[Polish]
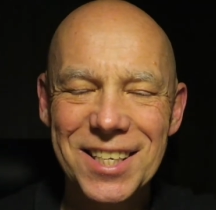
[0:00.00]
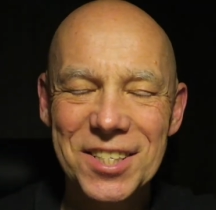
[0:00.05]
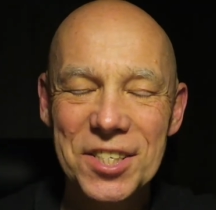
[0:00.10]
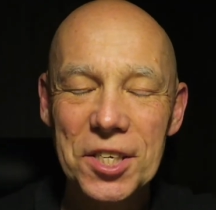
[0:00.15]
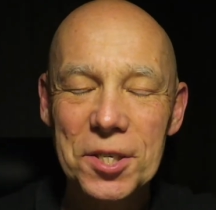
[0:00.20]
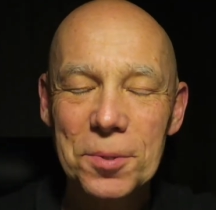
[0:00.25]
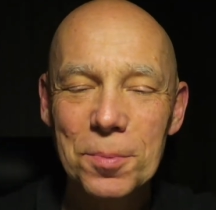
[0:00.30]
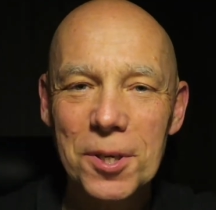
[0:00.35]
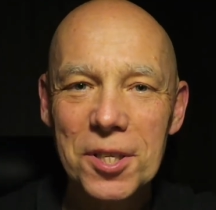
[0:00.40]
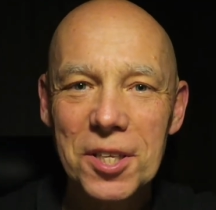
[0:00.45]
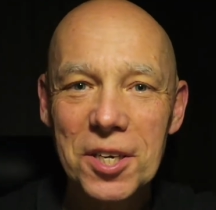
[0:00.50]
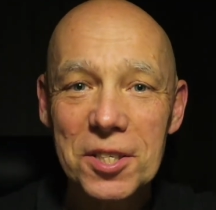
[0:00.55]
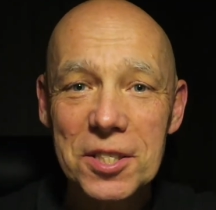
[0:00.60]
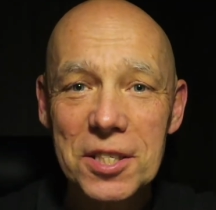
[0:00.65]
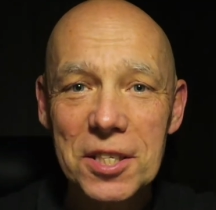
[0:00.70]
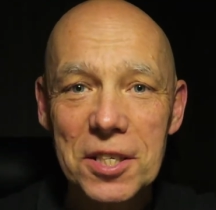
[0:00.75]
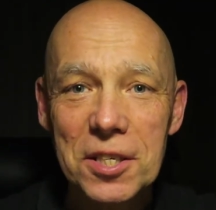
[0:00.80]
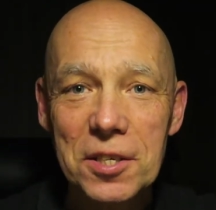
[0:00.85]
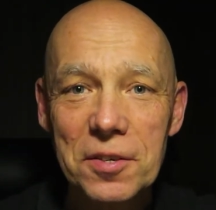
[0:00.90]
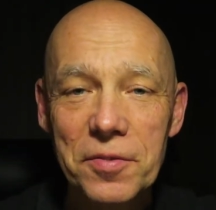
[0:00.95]
Cześć moi
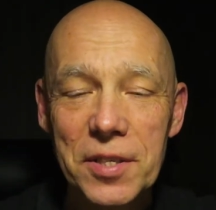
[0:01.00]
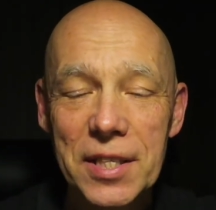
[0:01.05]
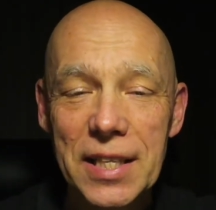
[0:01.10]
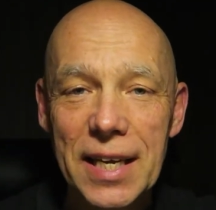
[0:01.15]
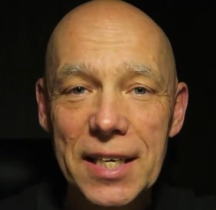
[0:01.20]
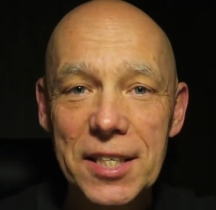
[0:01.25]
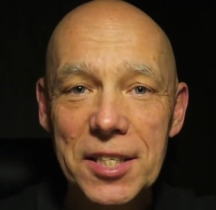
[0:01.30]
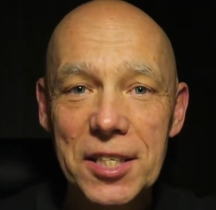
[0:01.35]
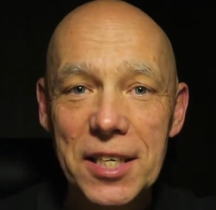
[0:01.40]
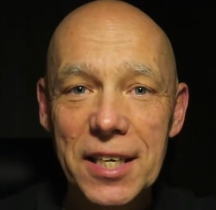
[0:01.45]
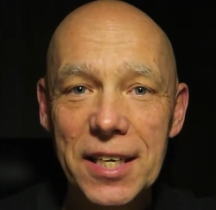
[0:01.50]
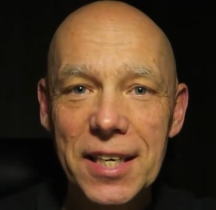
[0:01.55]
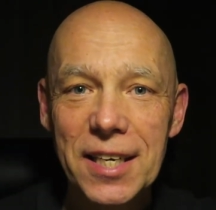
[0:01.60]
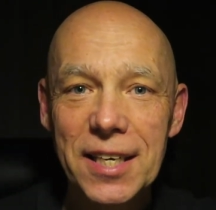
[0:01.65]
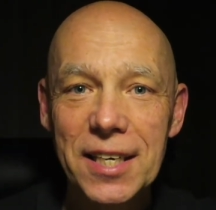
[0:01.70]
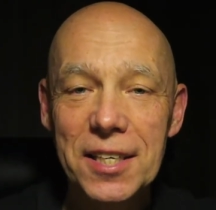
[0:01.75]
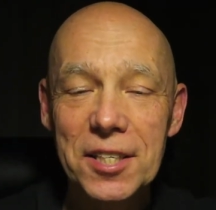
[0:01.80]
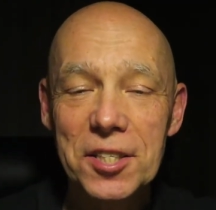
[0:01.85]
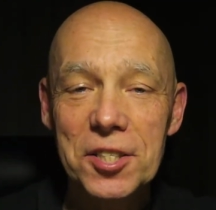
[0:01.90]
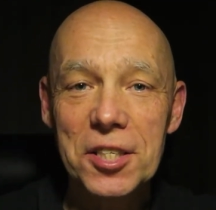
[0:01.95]
drodzy,
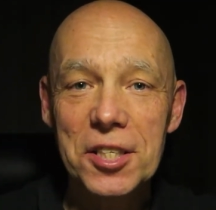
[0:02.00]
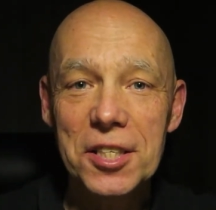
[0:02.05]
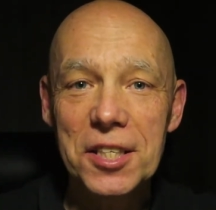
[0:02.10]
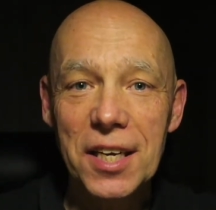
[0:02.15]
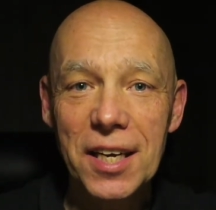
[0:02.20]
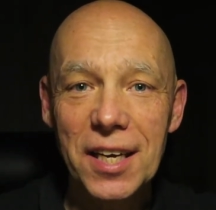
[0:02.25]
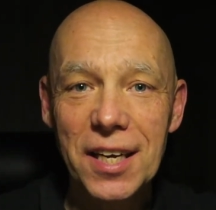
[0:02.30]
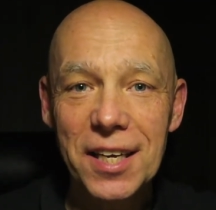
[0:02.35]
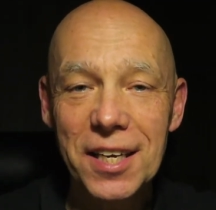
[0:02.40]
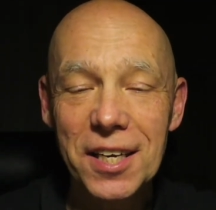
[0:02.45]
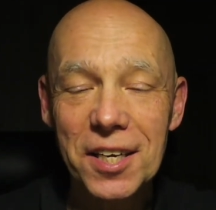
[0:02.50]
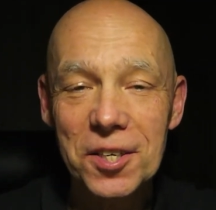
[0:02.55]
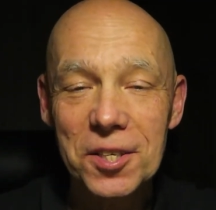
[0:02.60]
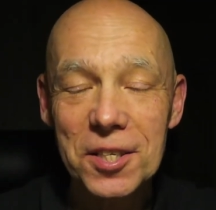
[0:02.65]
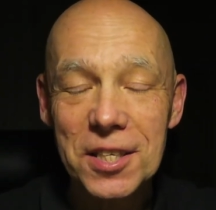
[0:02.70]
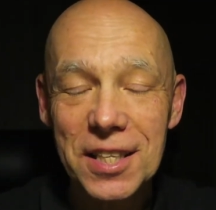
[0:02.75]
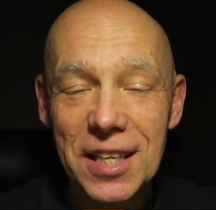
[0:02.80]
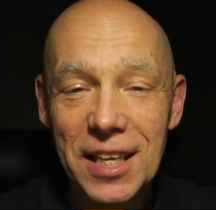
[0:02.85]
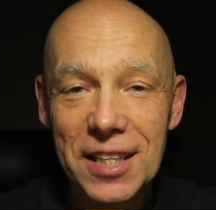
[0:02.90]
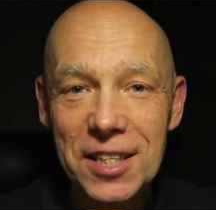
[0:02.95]
witajcie. Dzisiaj
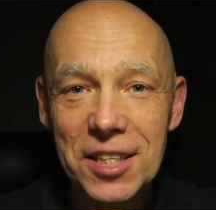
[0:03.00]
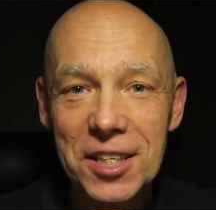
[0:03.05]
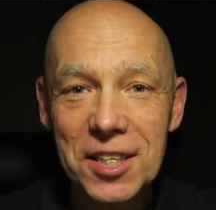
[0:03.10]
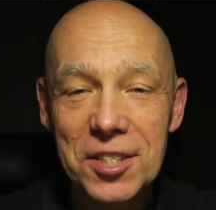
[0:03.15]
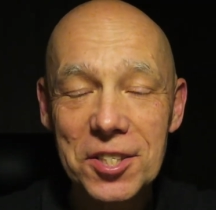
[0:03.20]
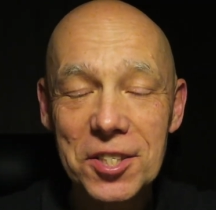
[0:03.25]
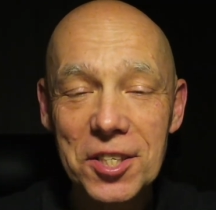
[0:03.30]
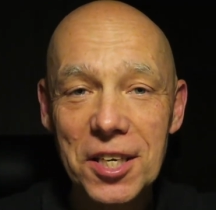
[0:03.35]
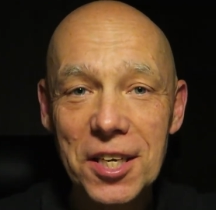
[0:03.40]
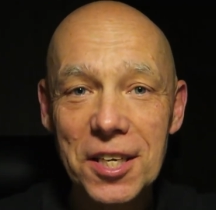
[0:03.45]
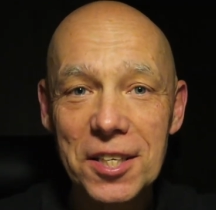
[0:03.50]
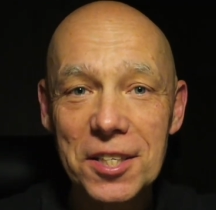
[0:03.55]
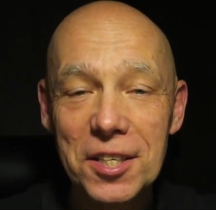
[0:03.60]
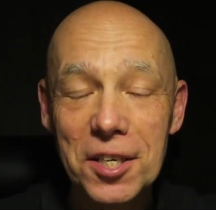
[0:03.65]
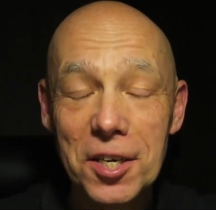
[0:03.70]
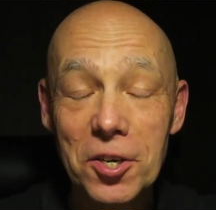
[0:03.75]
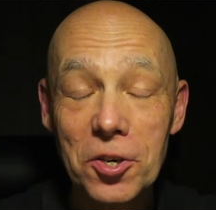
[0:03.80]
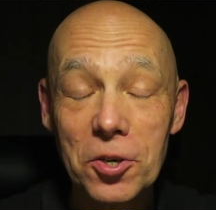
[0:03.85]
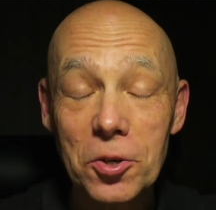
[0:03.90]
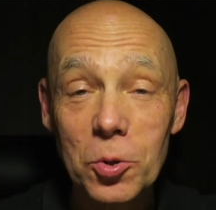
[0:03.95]
ostatni
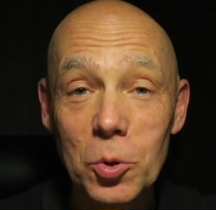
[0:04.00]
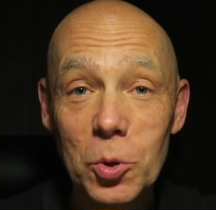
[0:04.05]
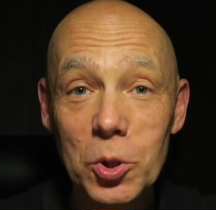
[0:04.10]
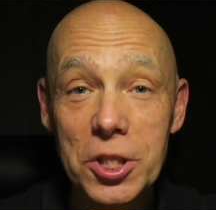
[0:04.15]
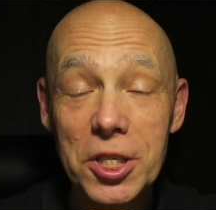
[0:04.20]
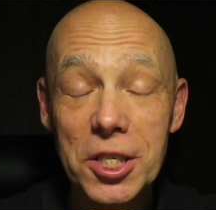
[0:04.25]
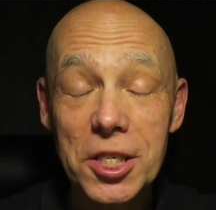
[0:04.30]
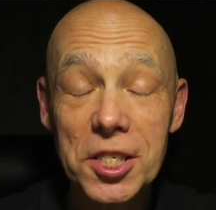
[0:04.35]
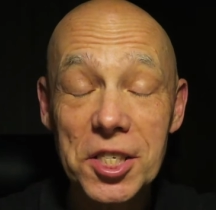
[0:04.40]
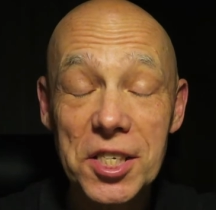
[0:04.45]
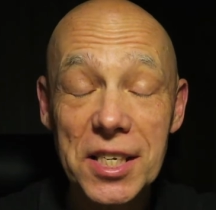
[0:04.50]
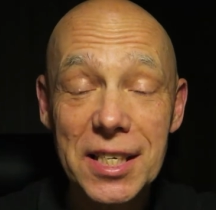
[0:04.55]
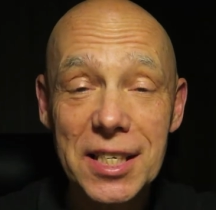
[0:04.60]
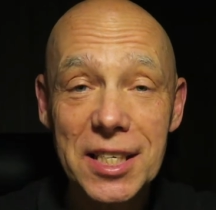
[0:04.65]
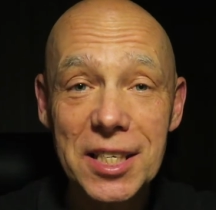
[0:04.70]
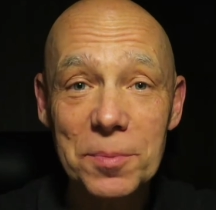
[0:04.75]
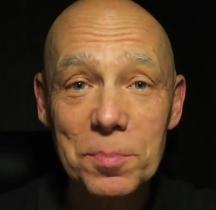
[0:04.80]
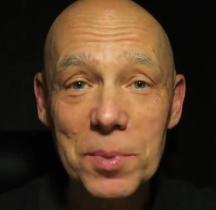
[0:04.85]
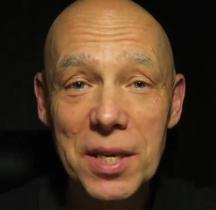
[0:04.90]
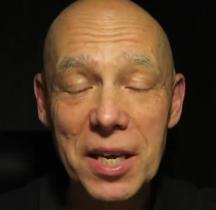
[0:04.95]
dzień roku,
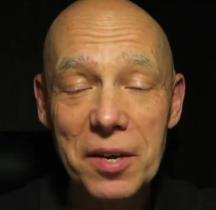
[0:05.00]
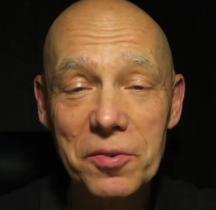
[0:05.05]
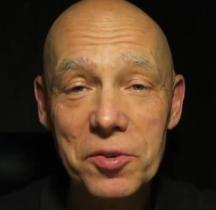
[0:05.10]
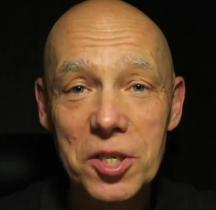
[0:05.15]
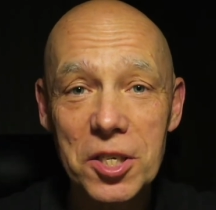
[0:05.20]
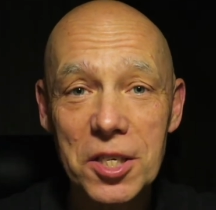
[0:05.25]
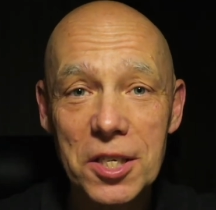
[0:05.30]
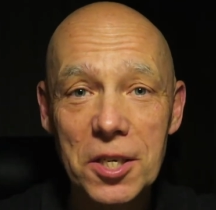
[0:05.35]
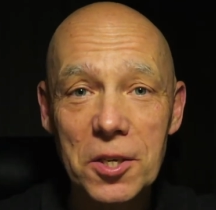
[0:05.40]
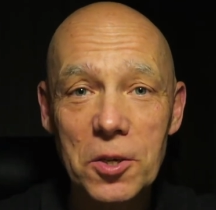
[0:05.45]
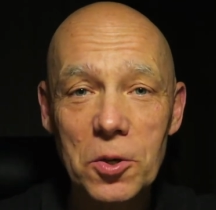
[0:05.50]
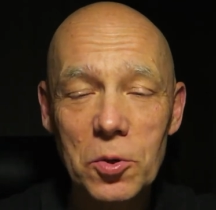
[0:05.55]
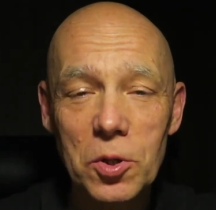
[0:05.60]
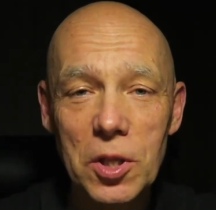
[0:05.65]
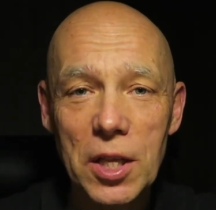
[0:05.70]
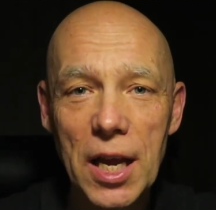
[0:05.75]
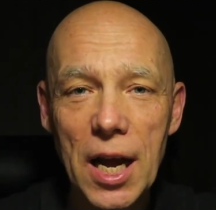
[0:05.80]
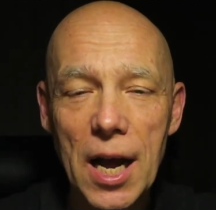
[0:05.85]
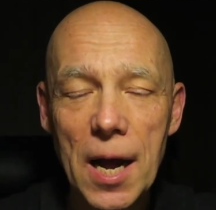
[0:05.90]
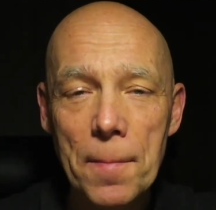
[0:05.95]
31
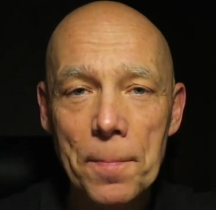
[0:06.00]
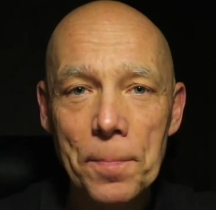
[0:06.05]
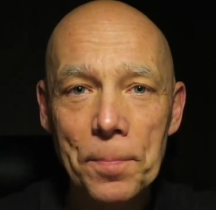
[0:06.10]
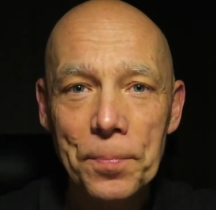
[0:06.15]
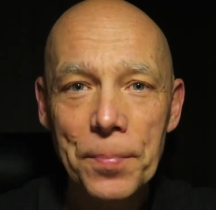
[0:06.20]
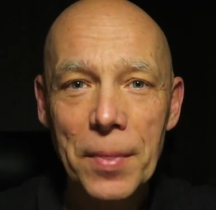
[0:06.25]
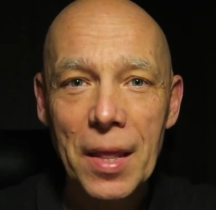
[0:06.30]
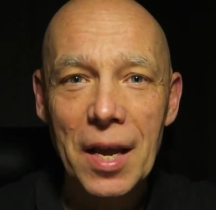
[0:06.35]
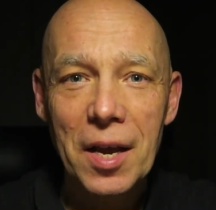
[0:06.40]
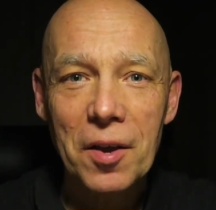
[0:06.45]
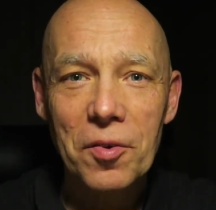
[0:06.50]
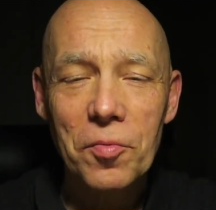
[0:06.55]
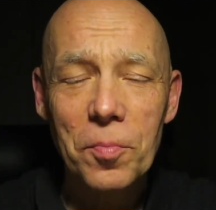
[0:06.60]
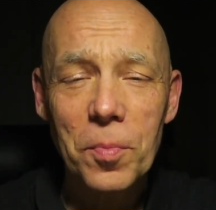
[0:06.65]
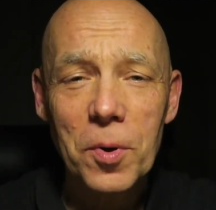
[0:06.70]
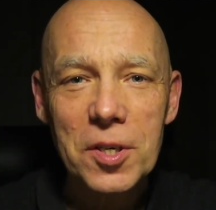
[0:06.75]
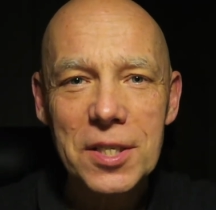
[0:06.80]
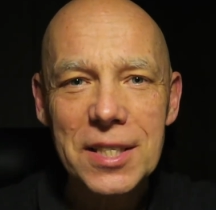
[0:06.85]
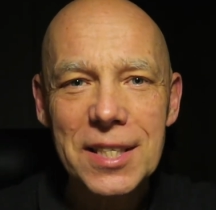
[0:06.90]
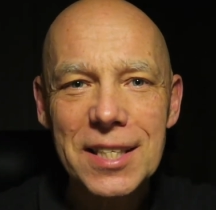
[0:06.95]
grudnia. W
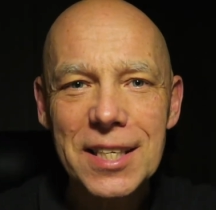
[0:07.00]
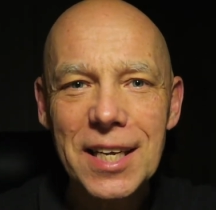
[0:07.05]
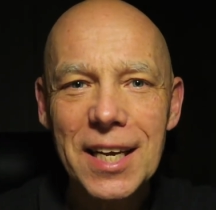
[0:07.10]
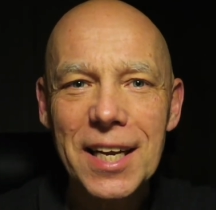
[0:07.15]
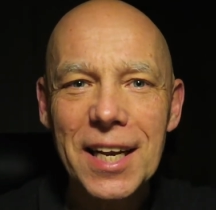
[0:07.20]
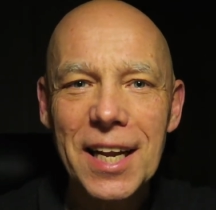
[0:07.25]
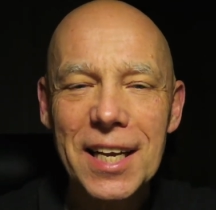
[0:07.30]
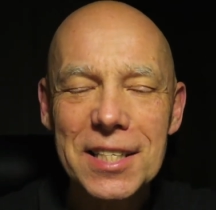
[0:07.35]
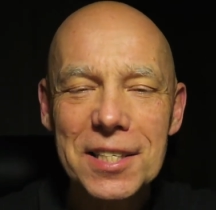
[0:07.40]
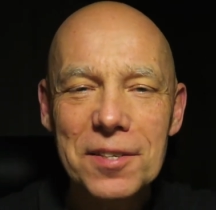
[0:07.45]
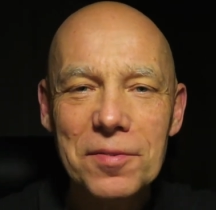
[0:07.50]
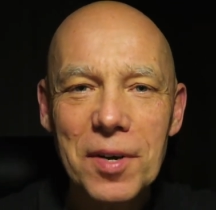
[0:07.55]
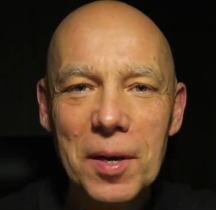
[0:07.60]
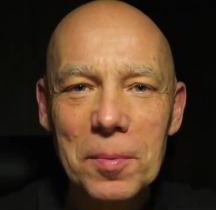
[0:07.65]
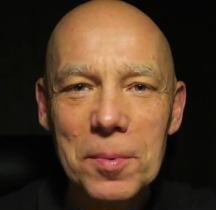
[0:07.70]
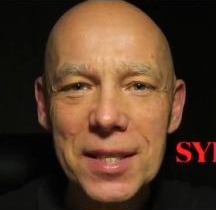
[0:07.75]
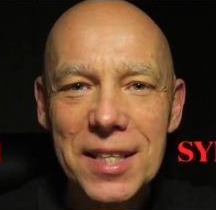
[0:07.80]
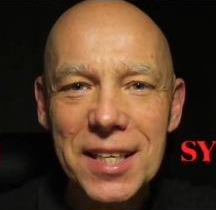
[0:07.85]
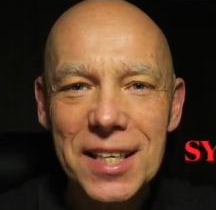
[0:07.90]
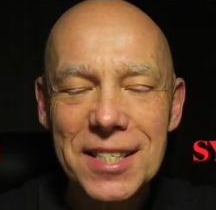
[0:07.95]
Polsce
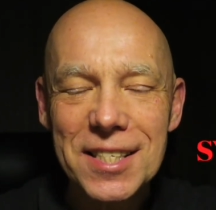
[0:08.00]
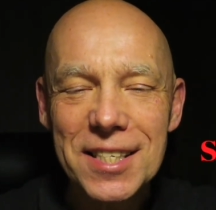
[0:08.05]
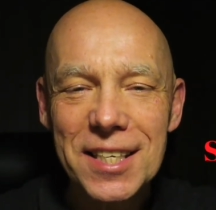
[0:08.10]
nazywamy ten